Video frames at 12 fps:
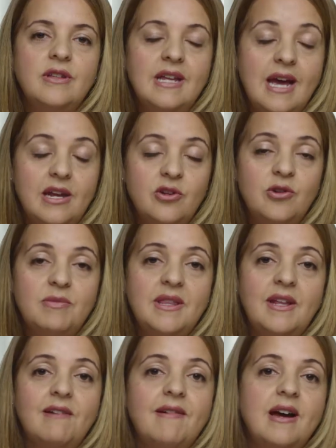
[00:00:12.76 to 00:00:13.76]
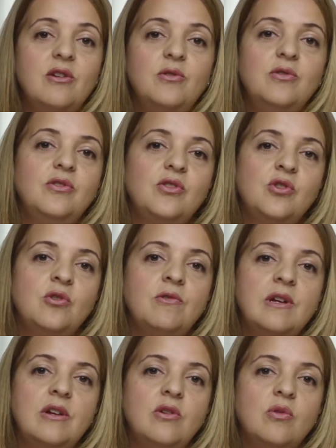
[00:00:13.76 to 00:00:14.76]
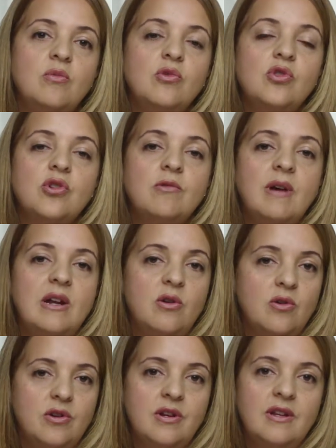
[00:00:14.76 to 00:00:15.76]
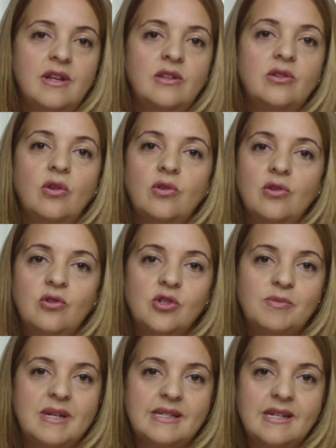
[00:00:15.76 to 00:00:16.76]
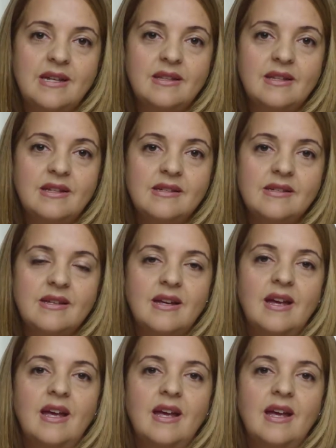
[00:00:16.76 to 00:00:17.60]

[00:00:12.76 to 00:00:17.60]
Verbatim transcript: Diario en mi trabajo yo veo mucho valor en todos los pacientes,